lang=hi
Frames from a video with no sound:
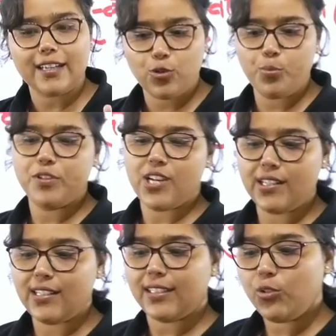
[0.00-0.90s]
के रूप में जाना
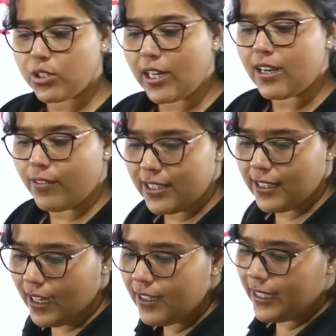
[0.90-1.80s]
जाता है उत्तरांगवादी
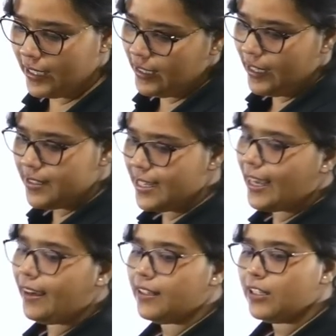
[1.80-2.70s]
राग नहीं है ठीक है